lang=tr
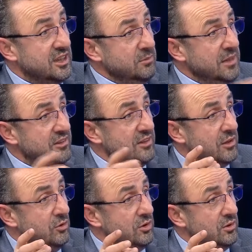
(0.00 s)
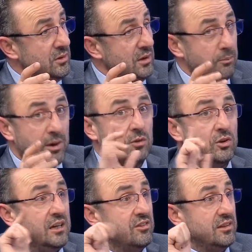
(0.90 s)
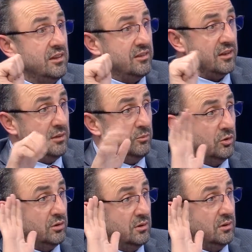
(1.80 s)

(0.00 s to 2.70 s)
Kim destekliyor? Pardon Esad desteklemiyor.